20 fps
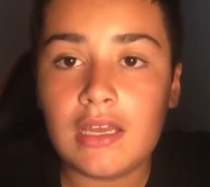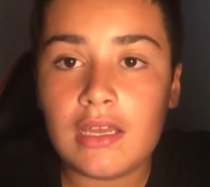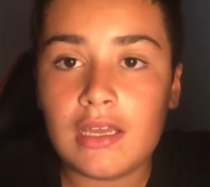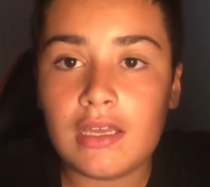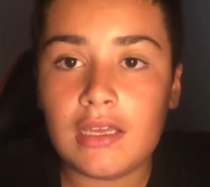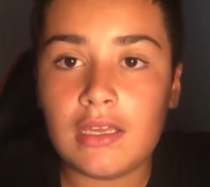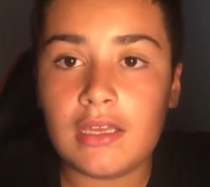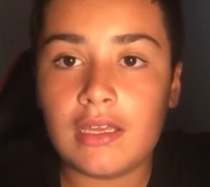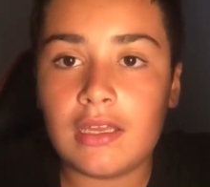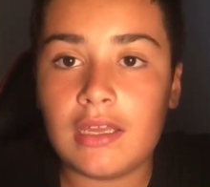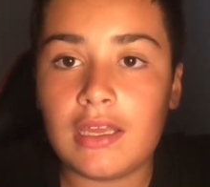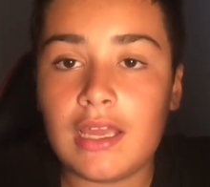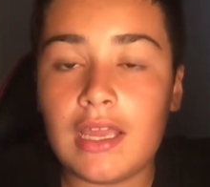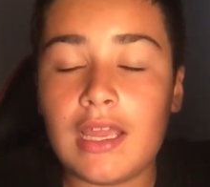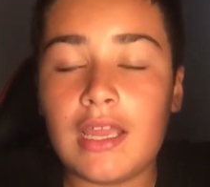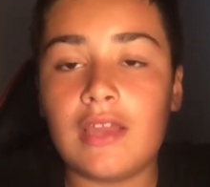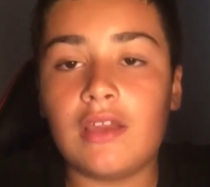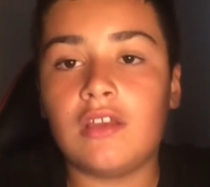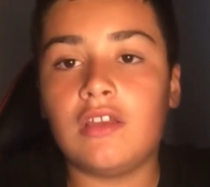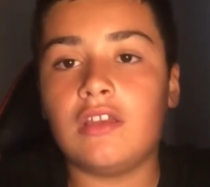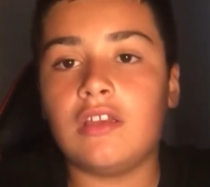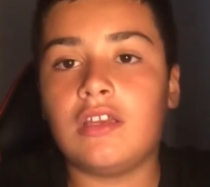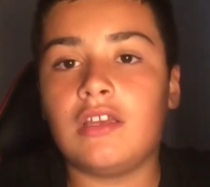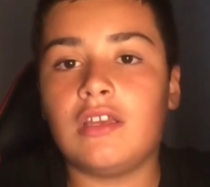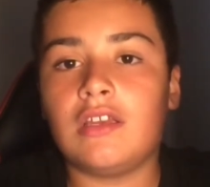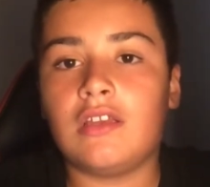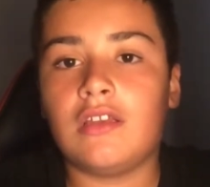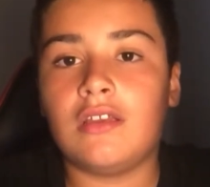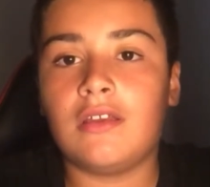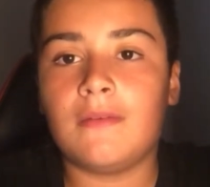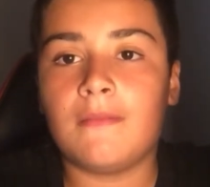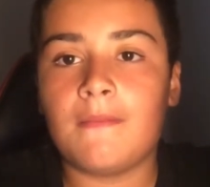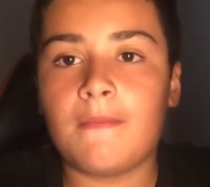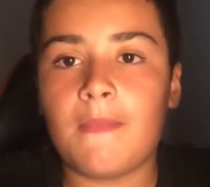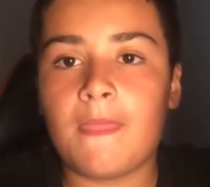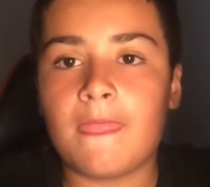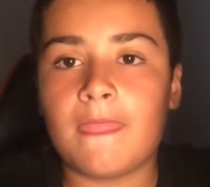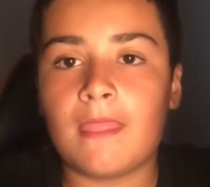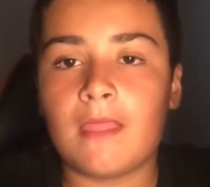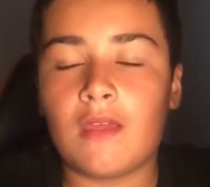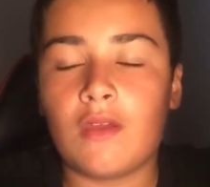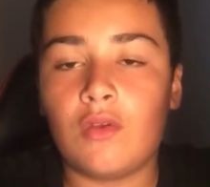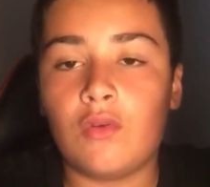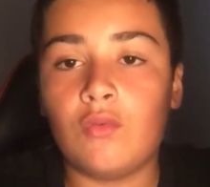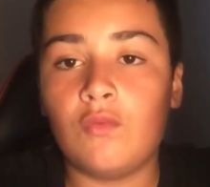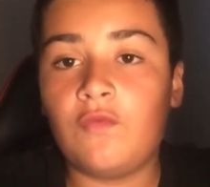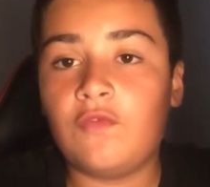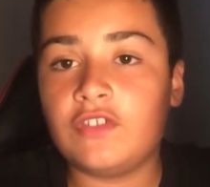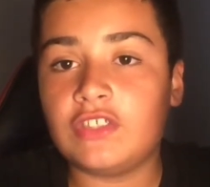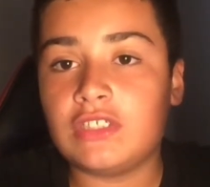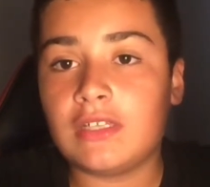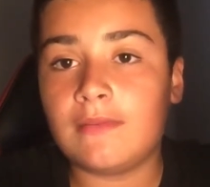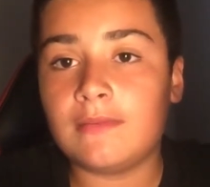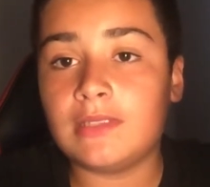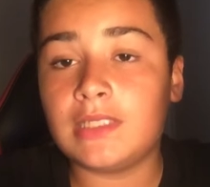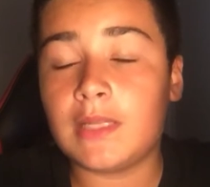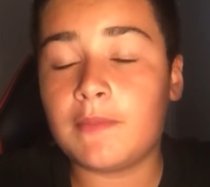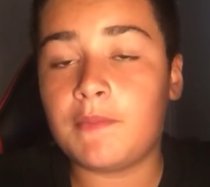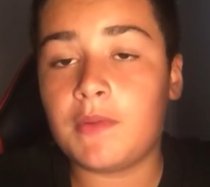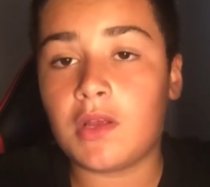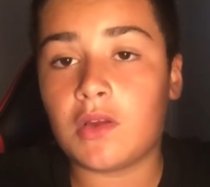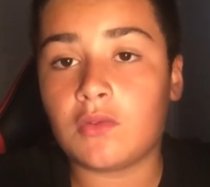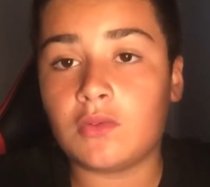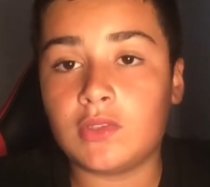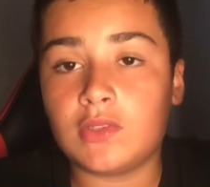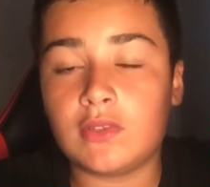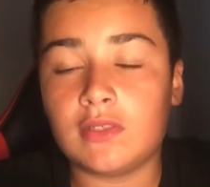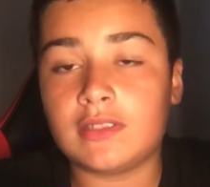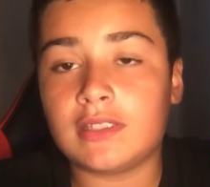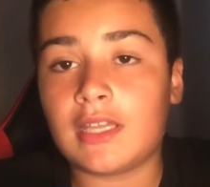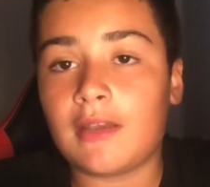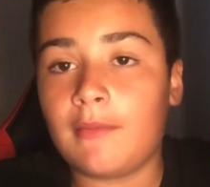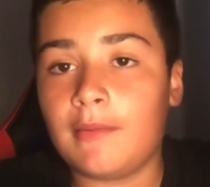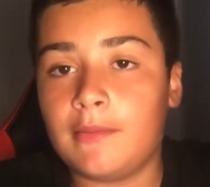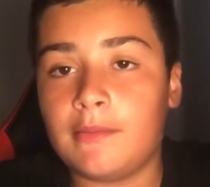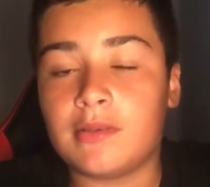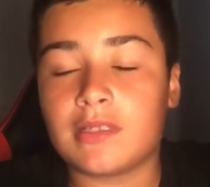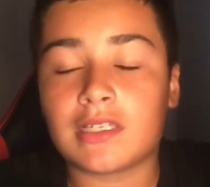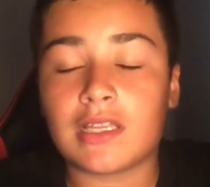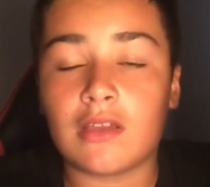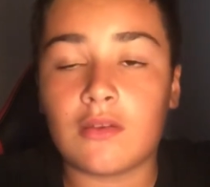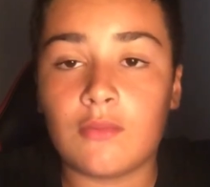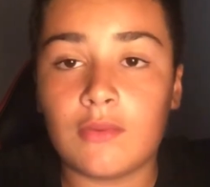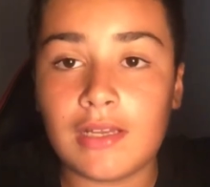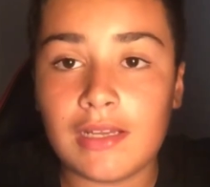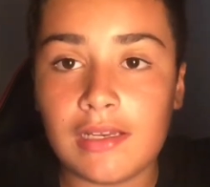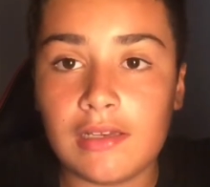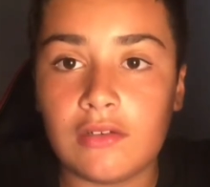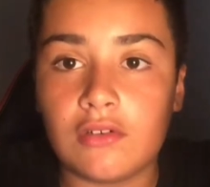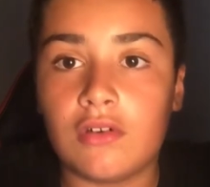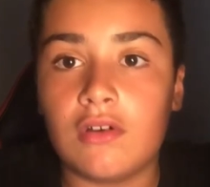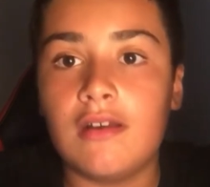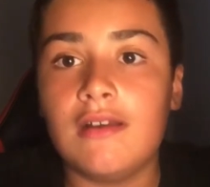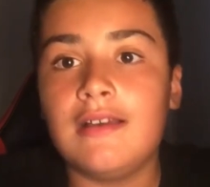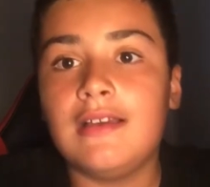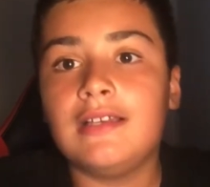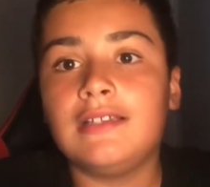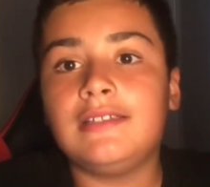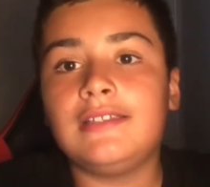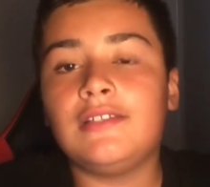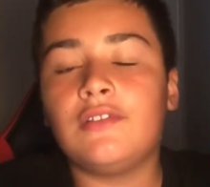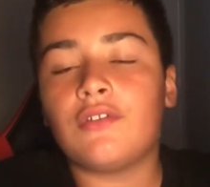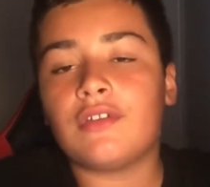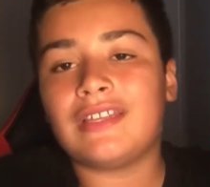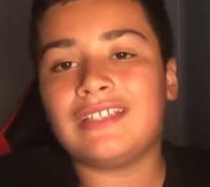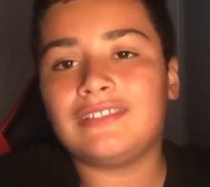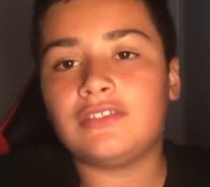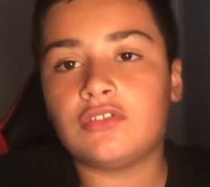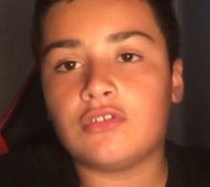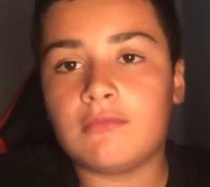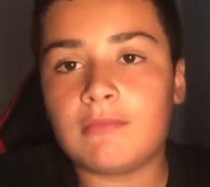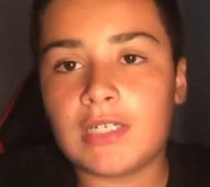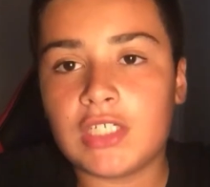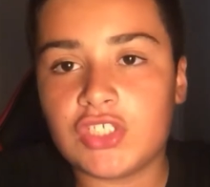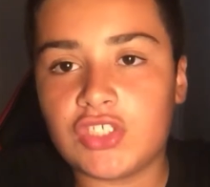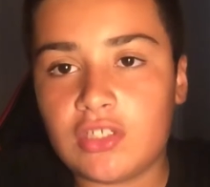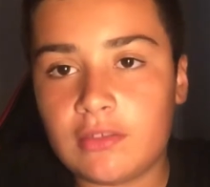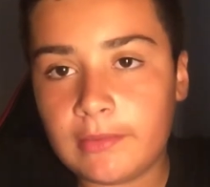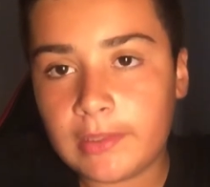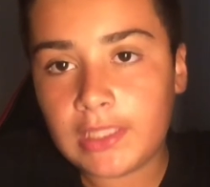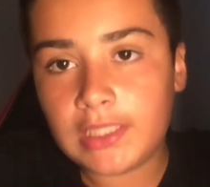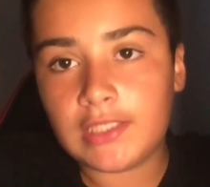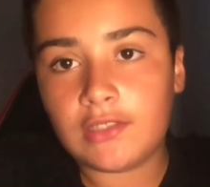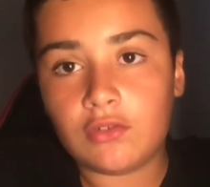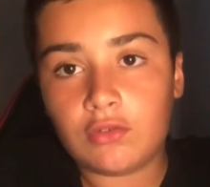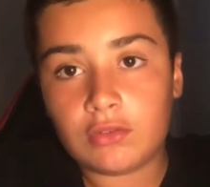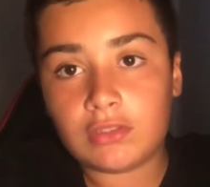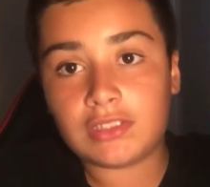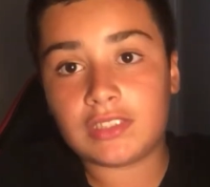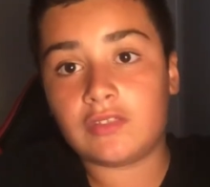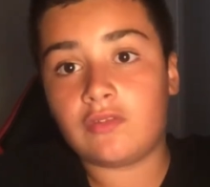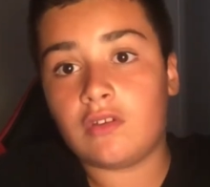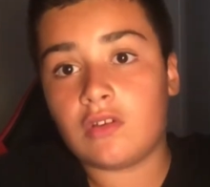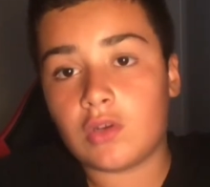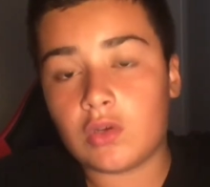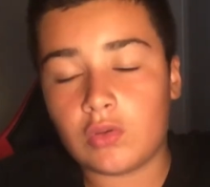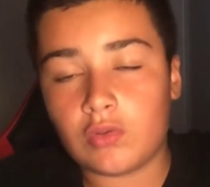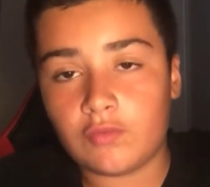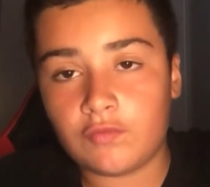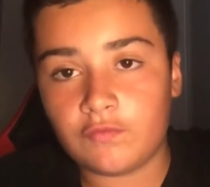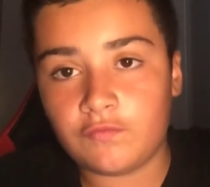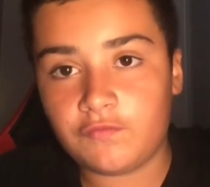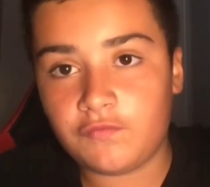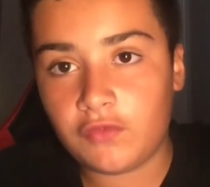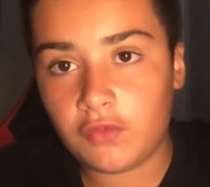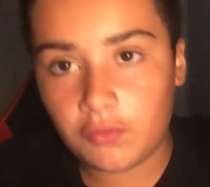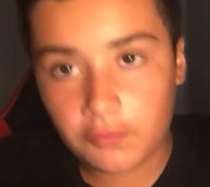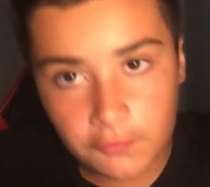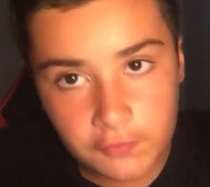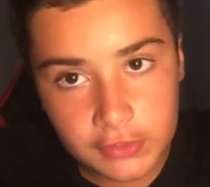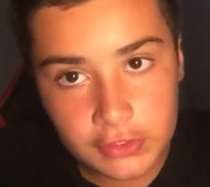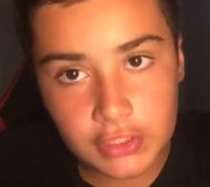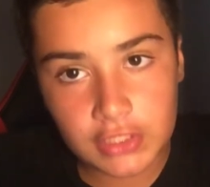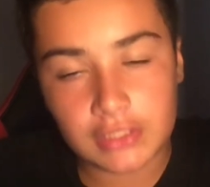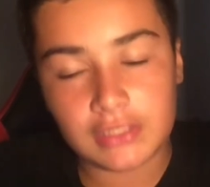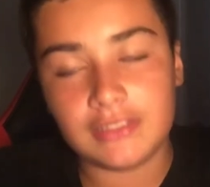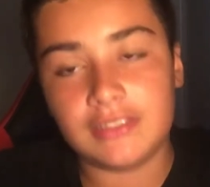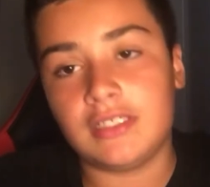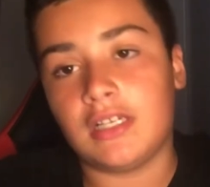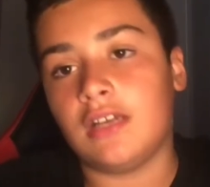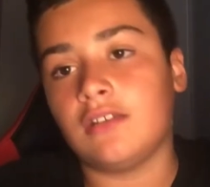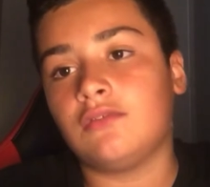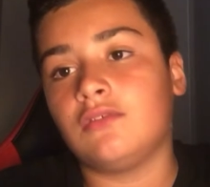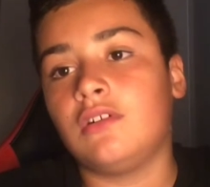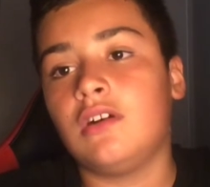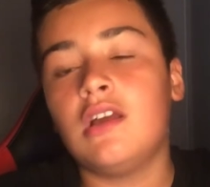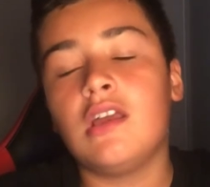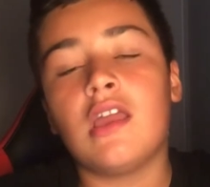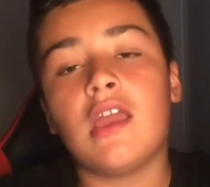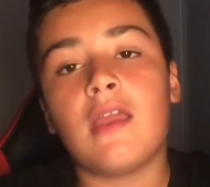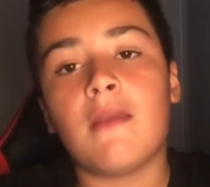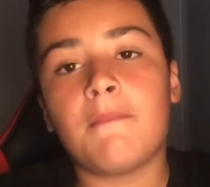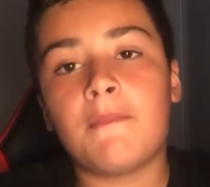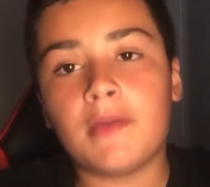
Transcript: Eh, è ehm, ufficialmente il primo acquisto del Trapani perché quello di Lorenzo Mangiamelli non è stato ancora ufficializzato.